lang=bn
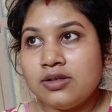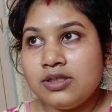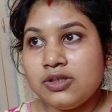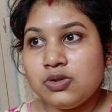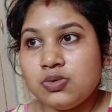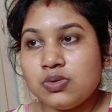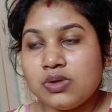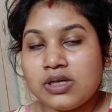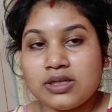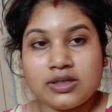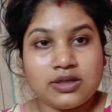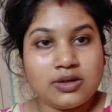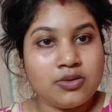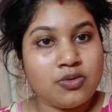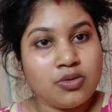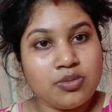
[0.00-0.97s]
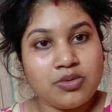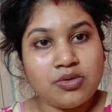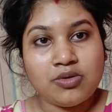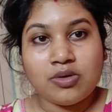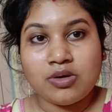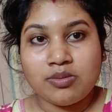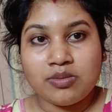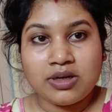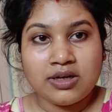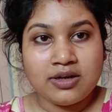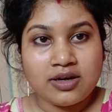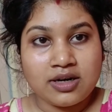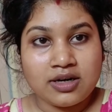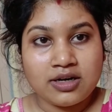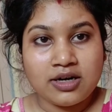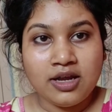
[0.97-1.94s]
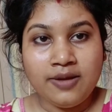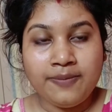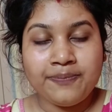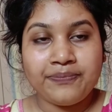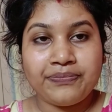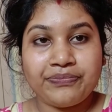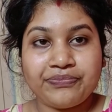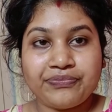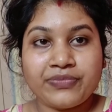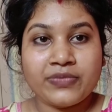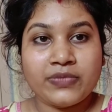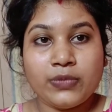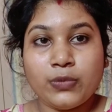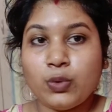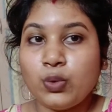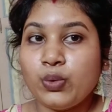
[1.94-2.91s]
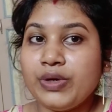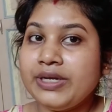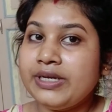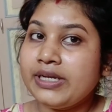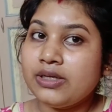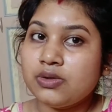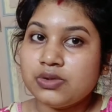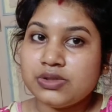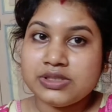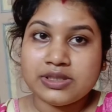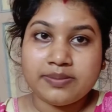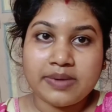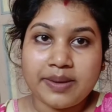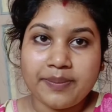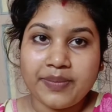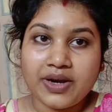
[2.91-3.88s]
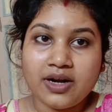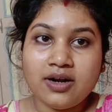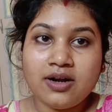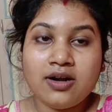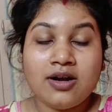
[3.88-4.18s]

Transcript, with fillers: কিছু একটা করব নর্মাল রান্না তো এটাই হচ্ছে ব্যাপার